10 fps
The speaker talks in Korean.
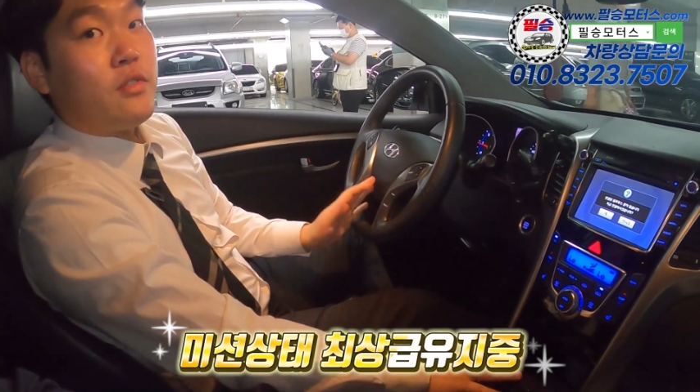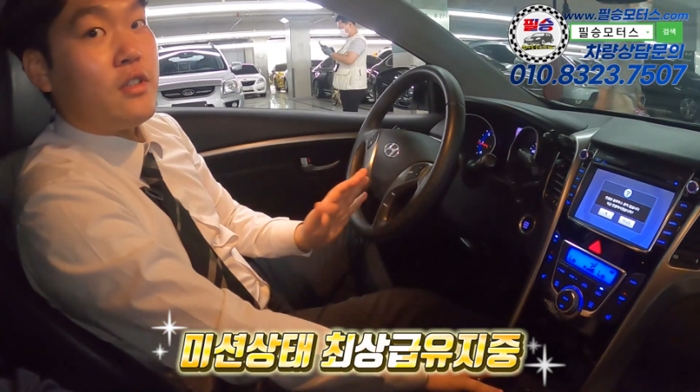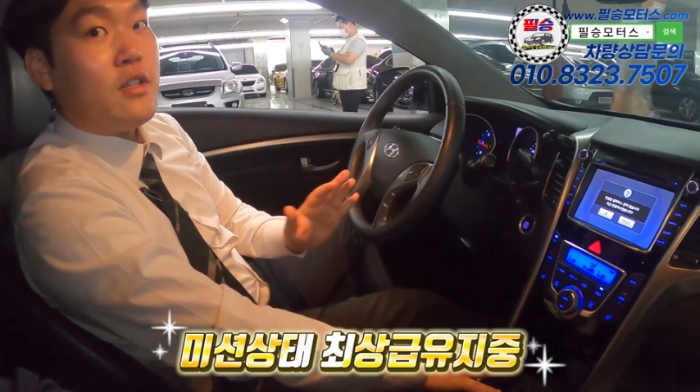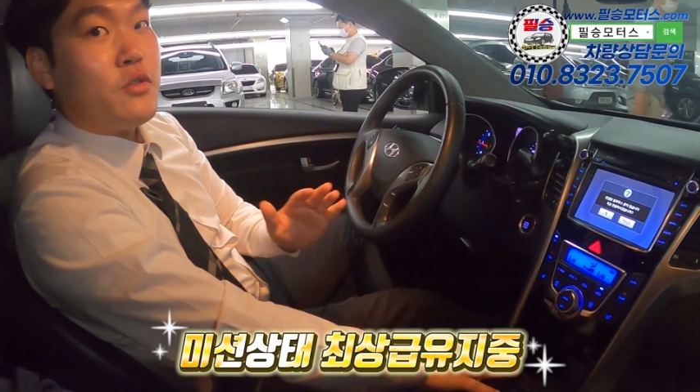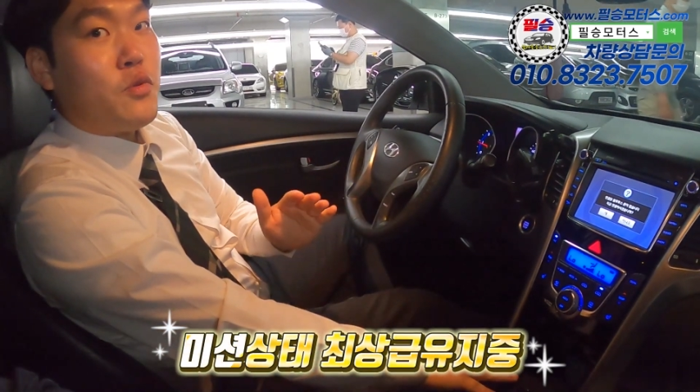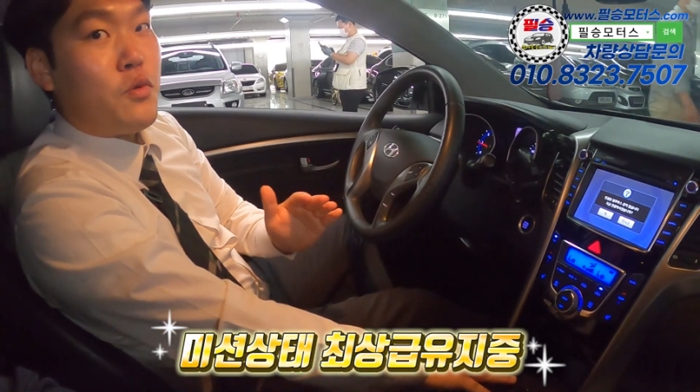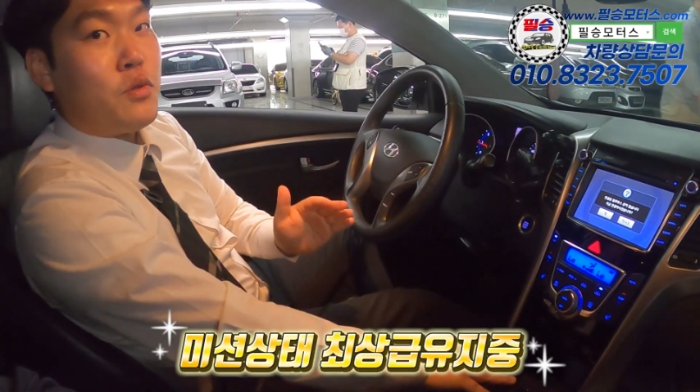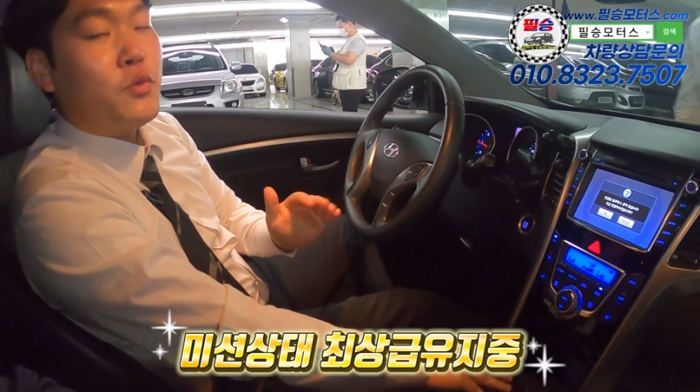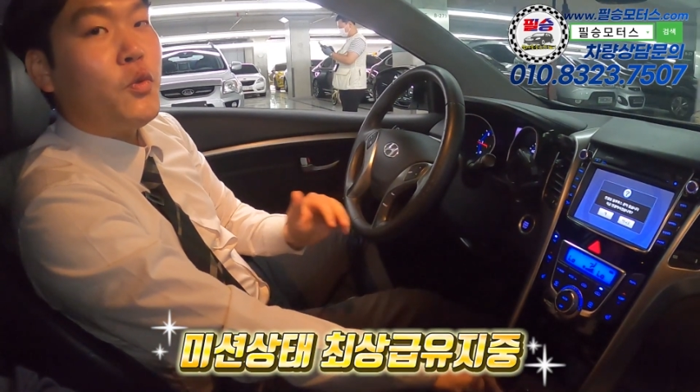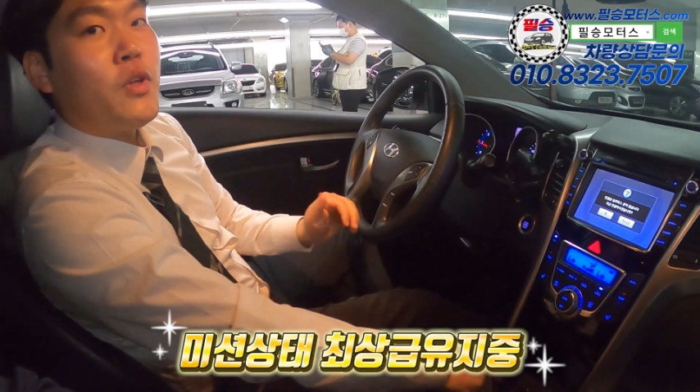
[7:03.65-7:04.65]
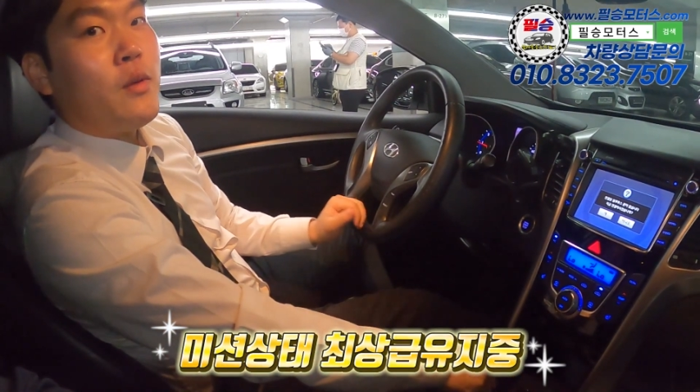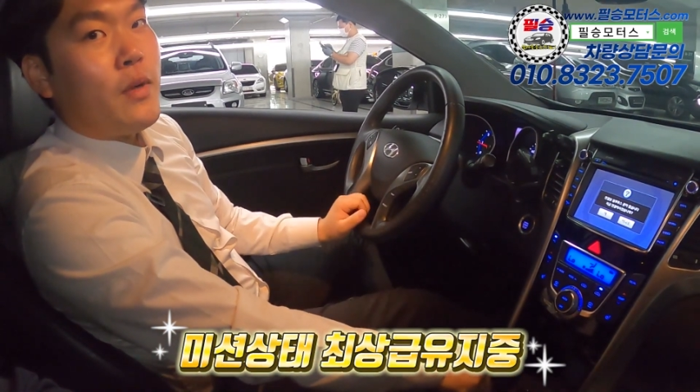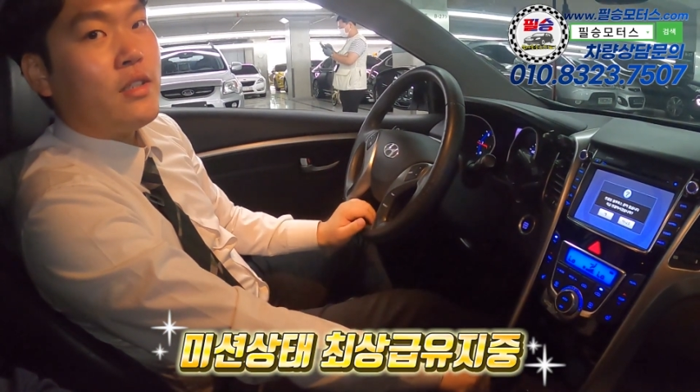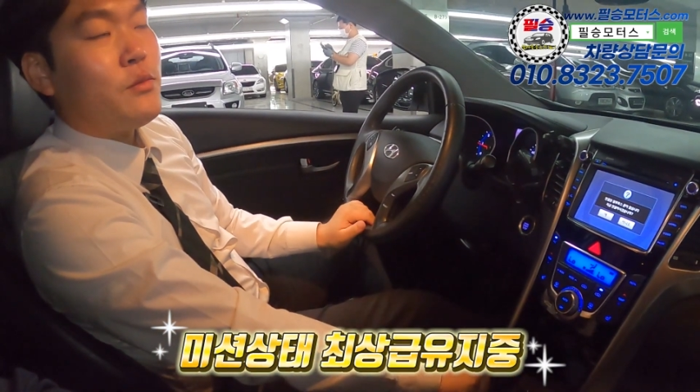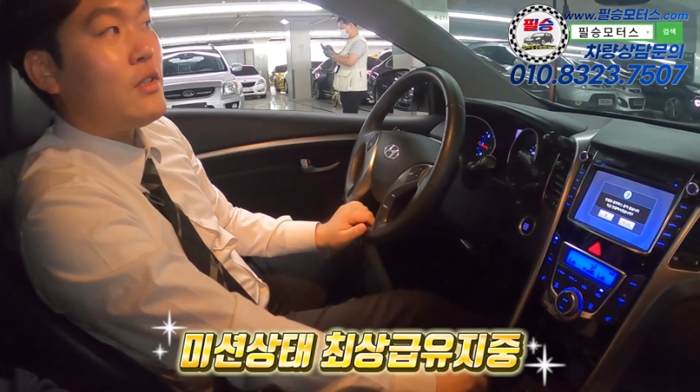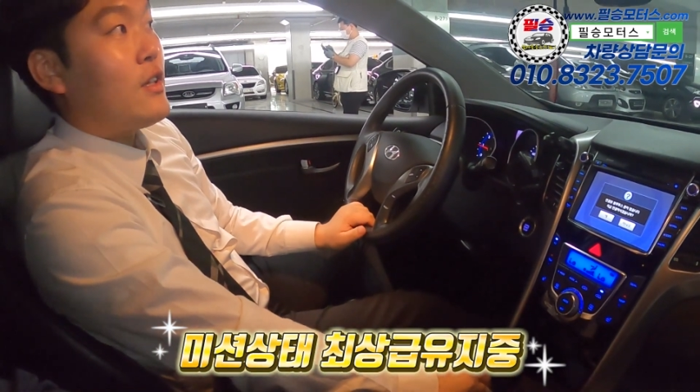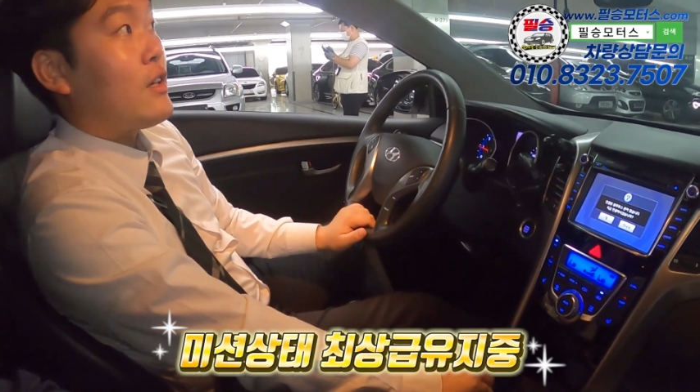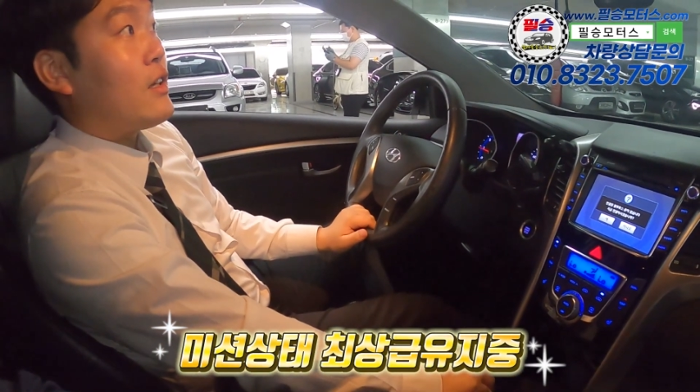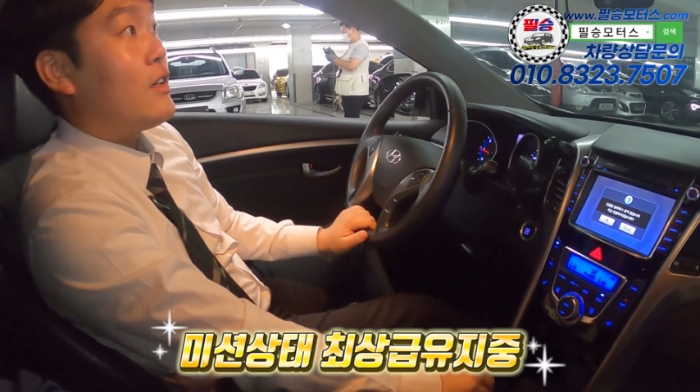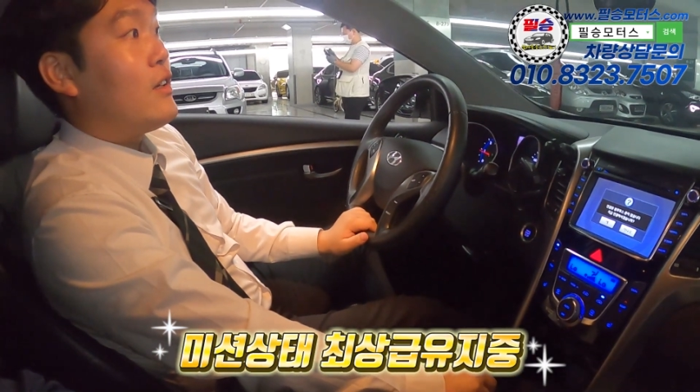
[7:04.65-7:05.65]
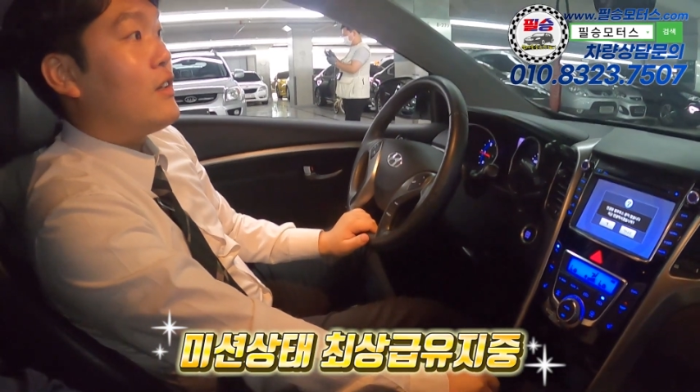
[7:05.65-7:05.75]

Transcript: 분한테는 조금 쏘리한 말씀인데